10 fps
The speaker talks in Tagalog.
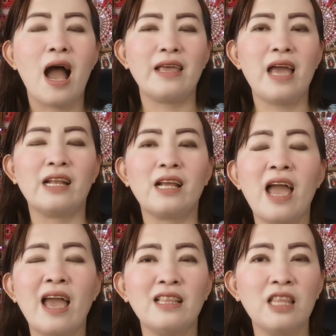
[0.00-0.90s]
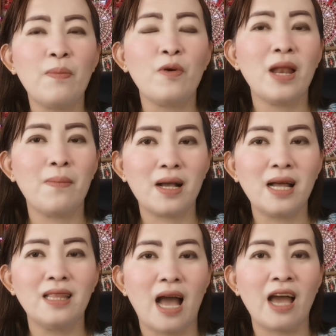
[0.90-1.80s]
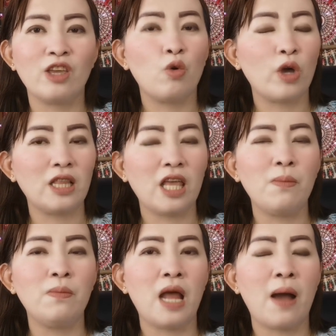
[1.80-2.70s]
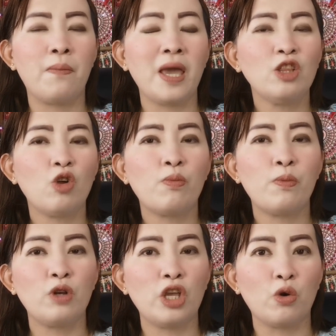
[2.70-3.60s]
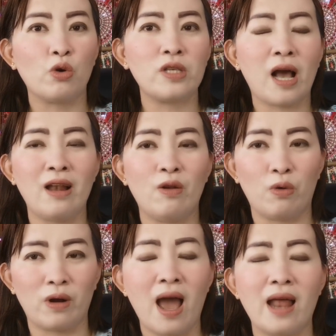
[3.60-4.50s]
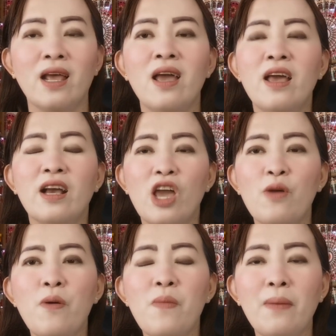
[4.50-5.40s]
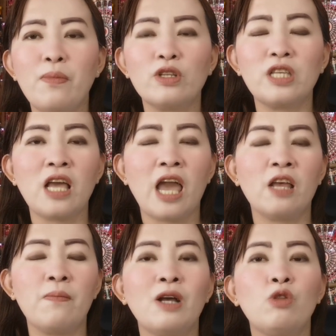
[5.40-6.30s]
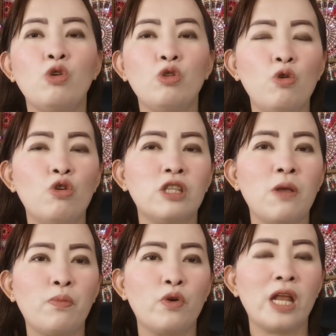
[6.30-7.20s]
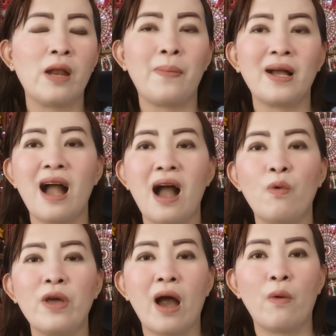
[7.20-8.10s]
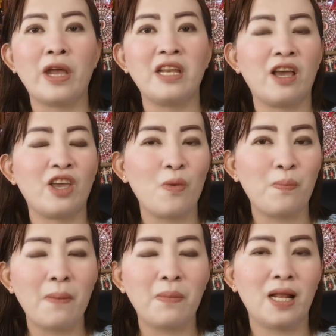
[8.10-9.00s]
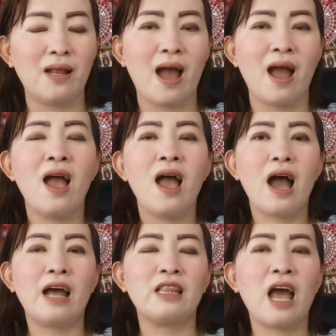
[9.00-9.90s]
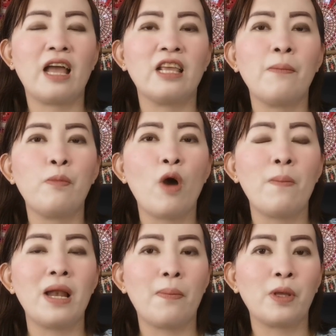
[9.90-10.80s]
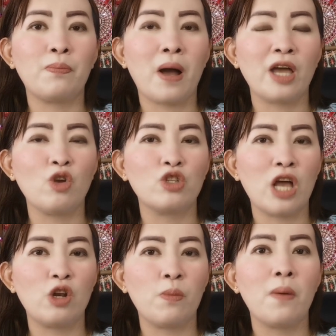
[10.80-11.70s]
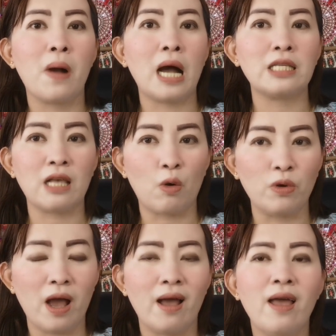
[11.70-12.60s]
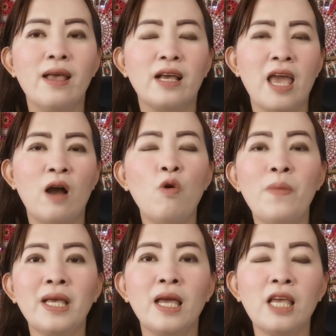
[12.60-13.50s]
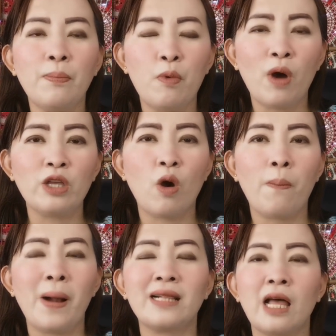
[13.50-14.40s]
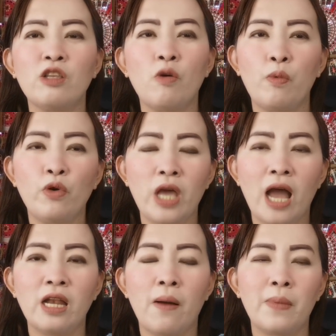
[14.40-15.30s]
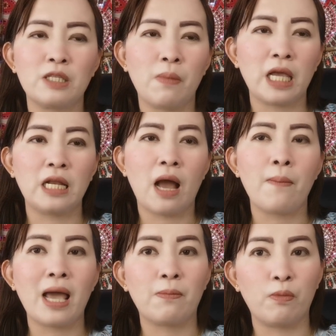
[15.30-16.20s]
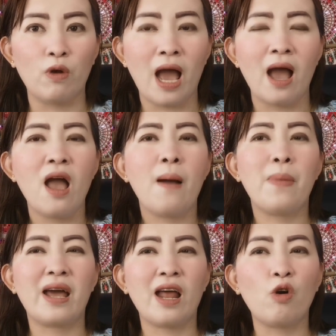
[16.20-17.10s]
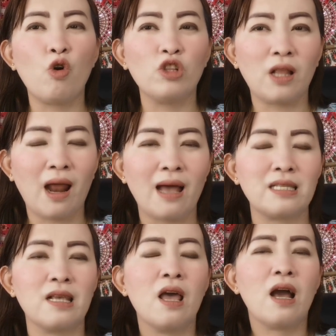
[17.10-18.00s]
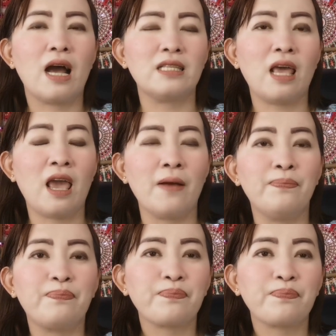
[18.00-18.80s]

Ayan, kaya hindi po yan maganda yung itim na main door po ninyo sa kanluran. Ngayon po mga bossing ay magdudulot din po yan ng pag-aaway-away ng inyong pamilya. At uh, yan po ay malapit pa kayo sa anumang mga sakuna. Kaya kung may ganyan po kayo, paltan niyo po yan ng mas mainam ay pula para contrast. Kasi